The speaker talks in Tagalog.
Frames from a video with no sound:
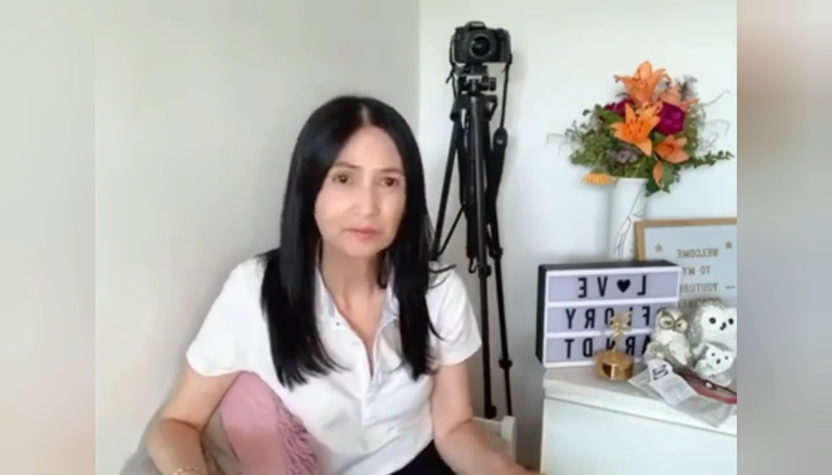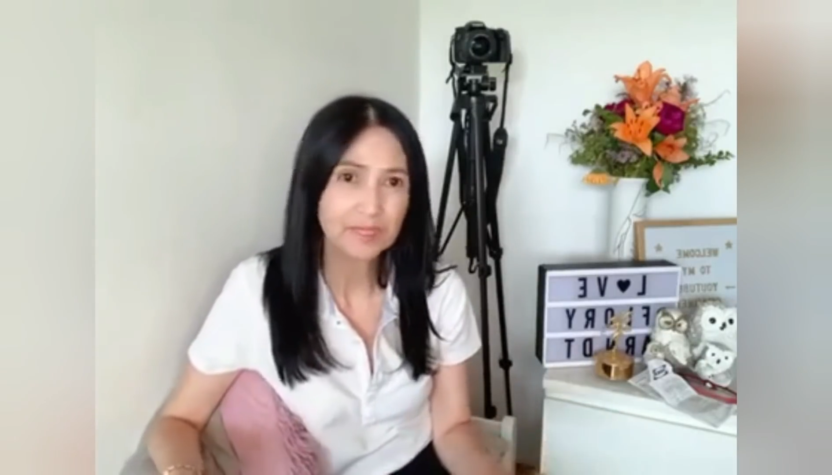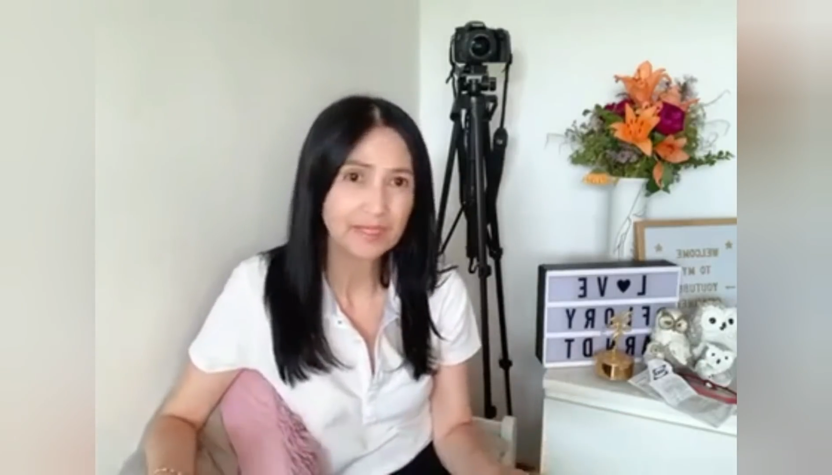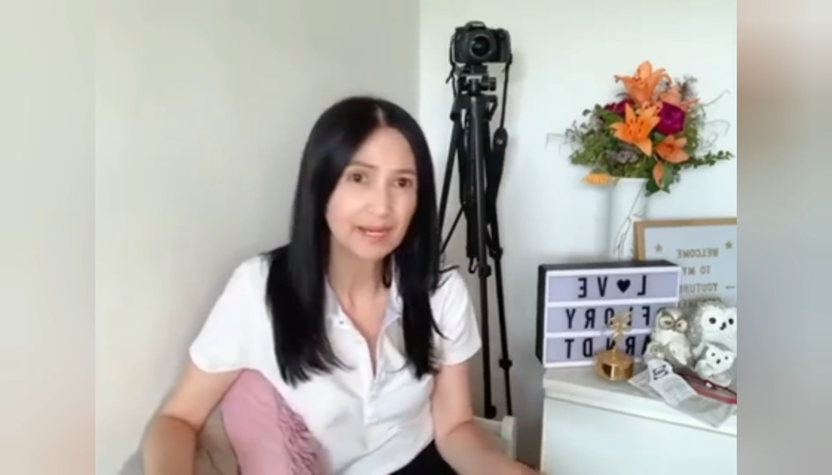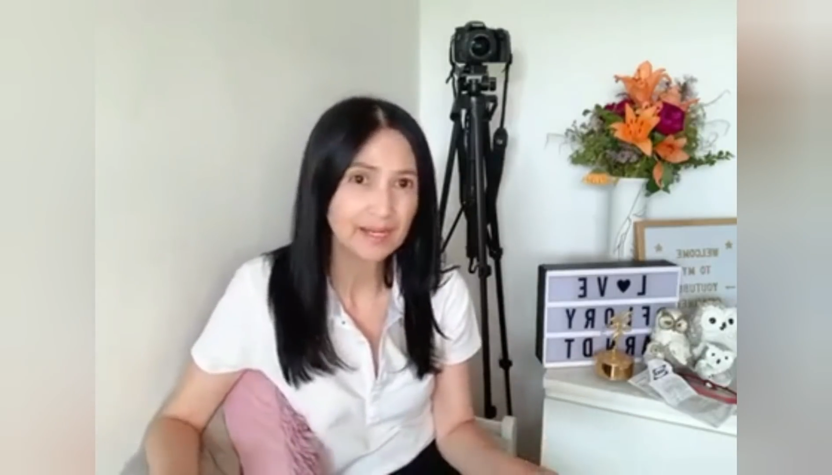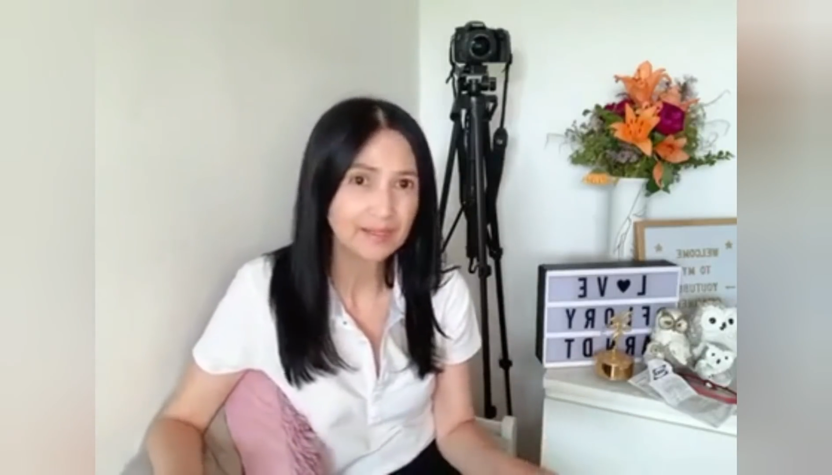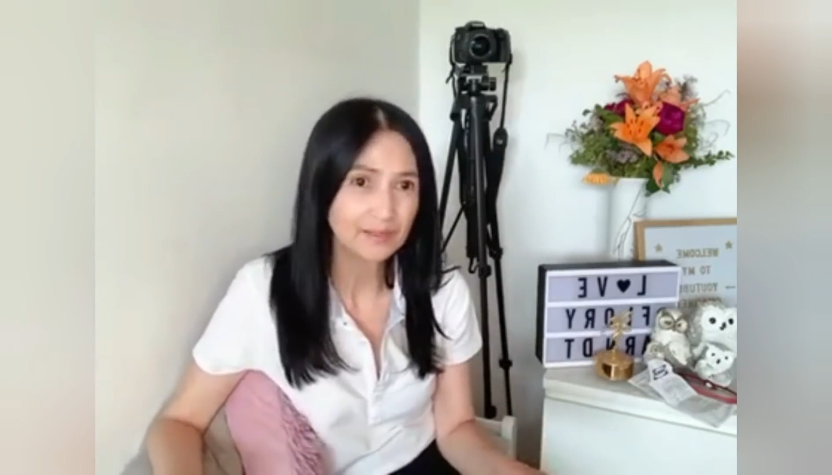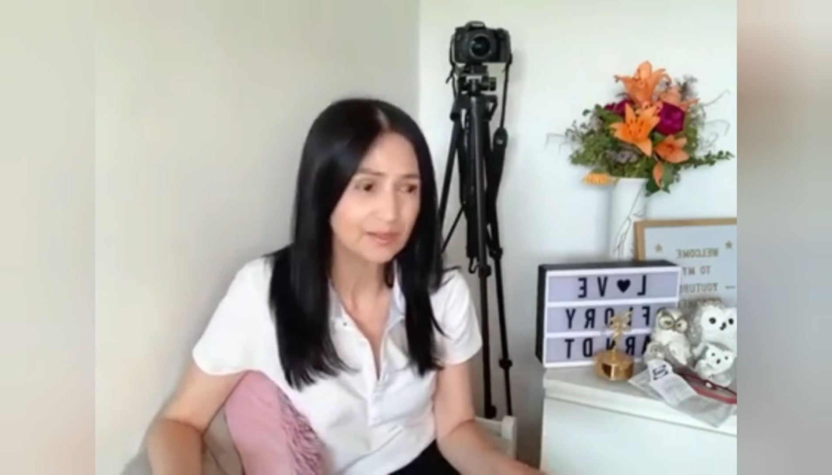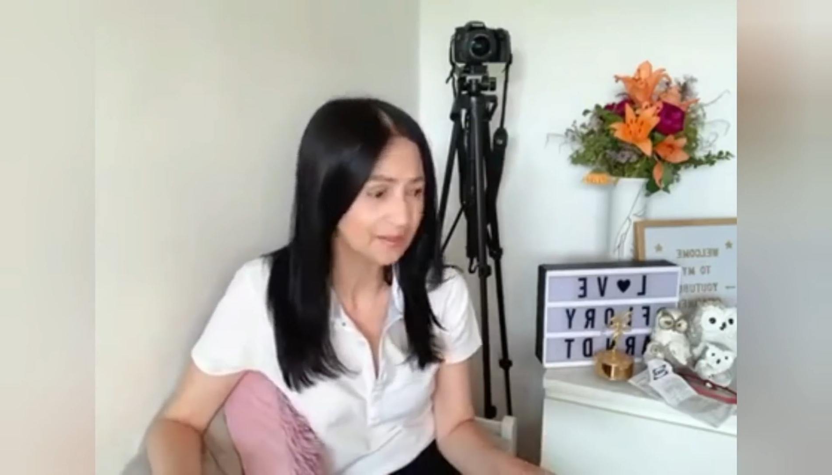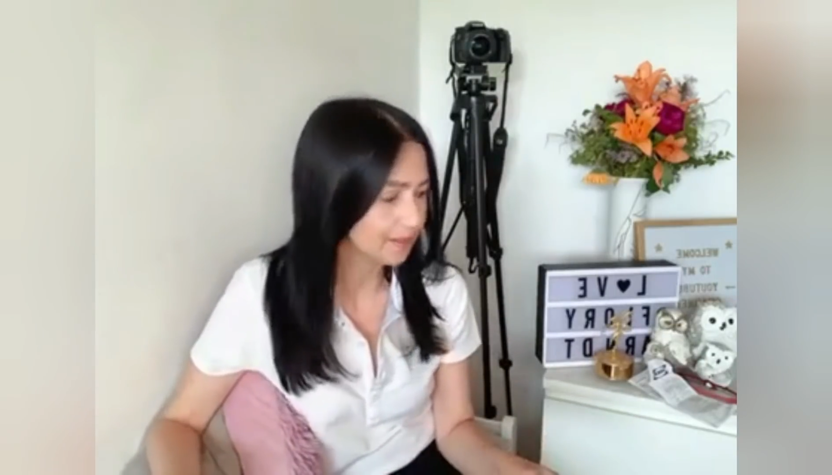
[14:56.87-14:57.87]

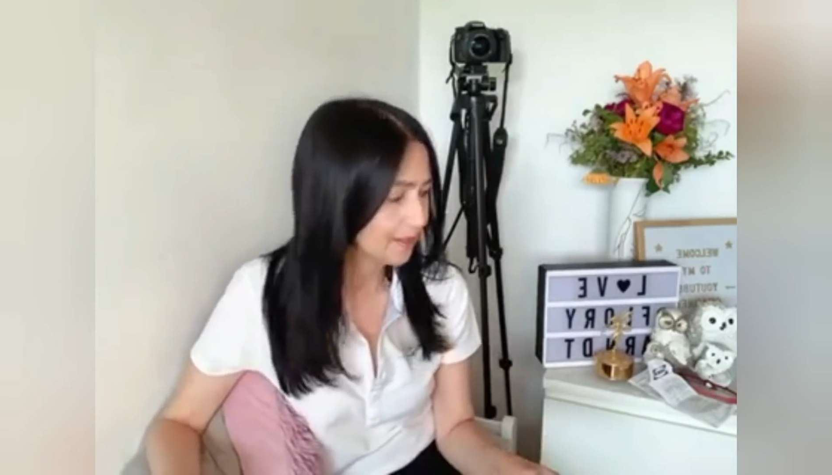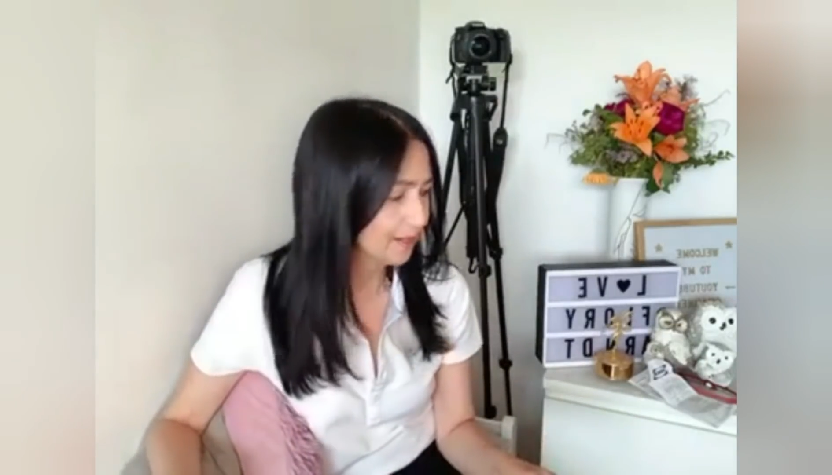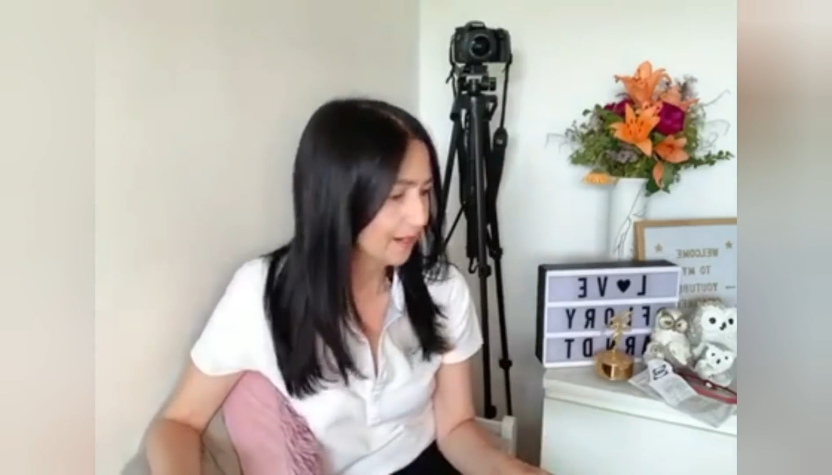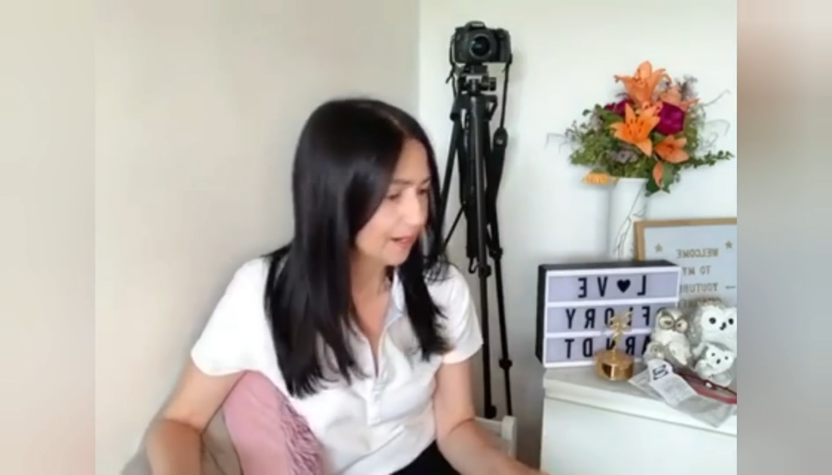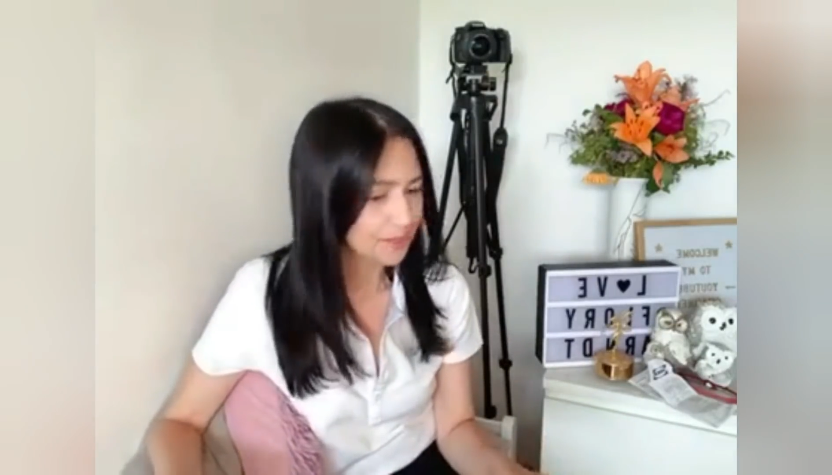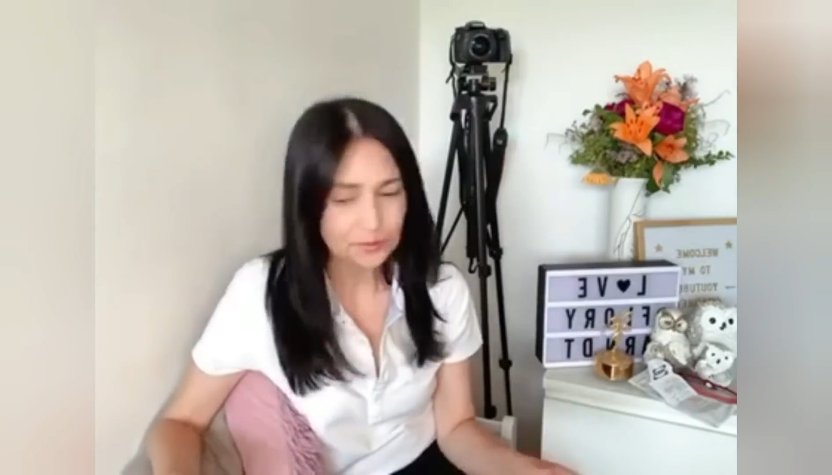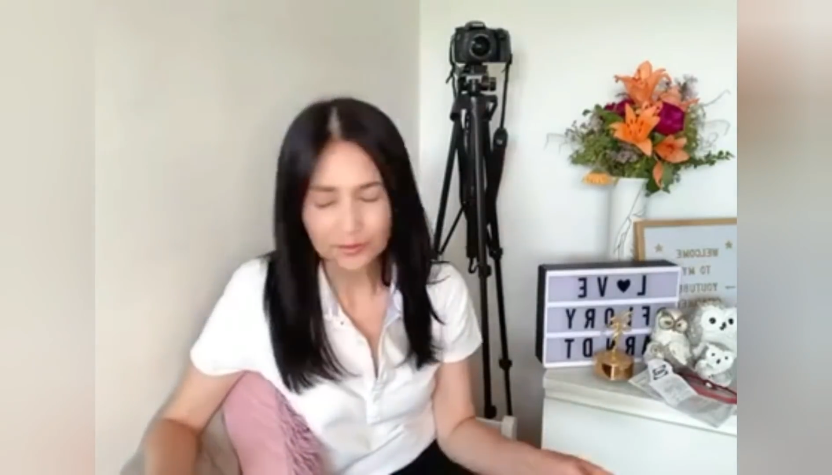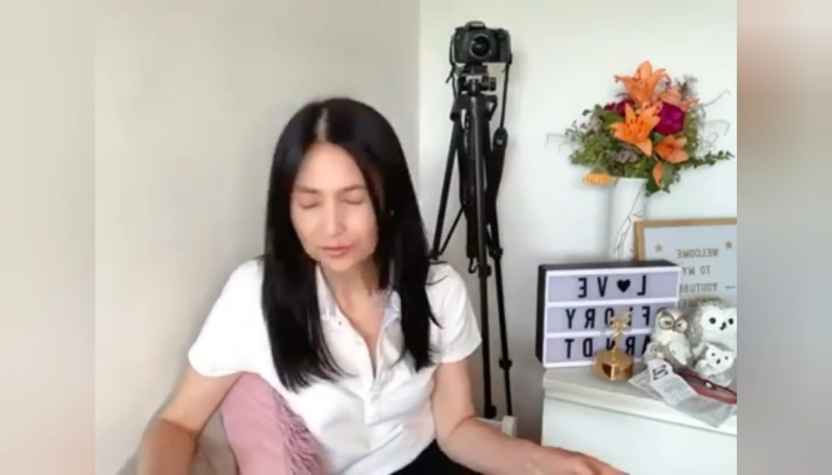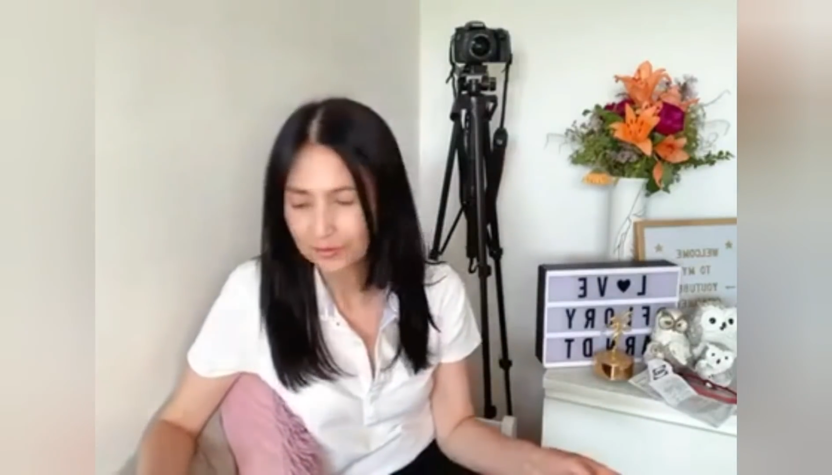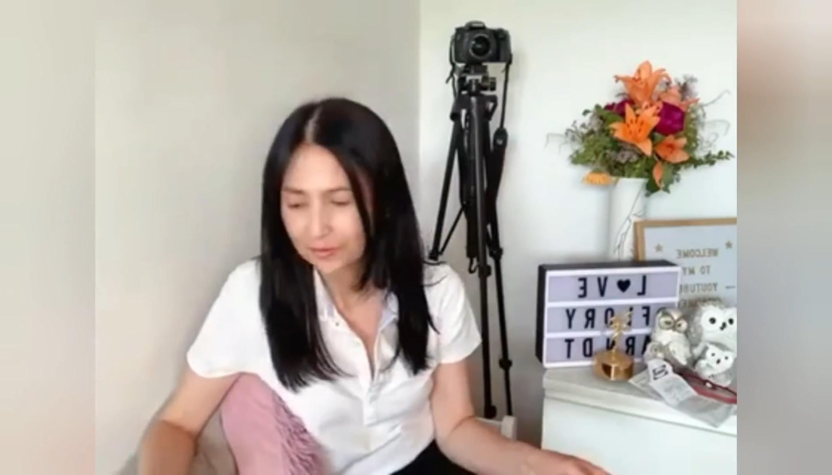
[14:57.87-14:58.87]
magkano at
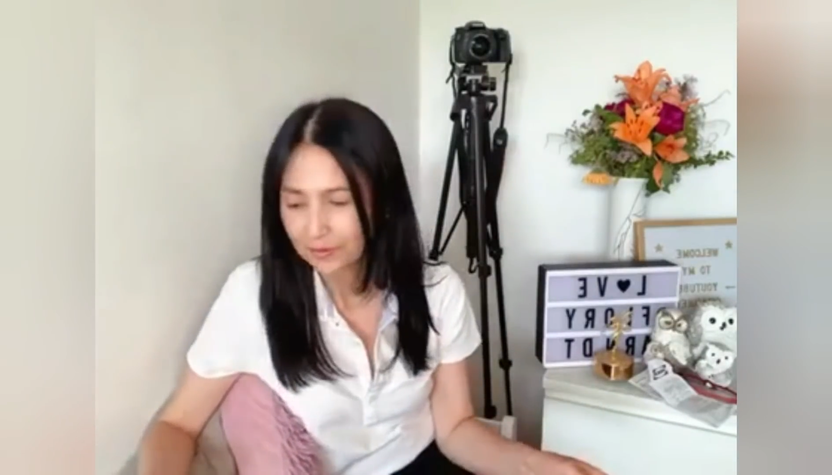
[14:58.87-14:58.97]
kung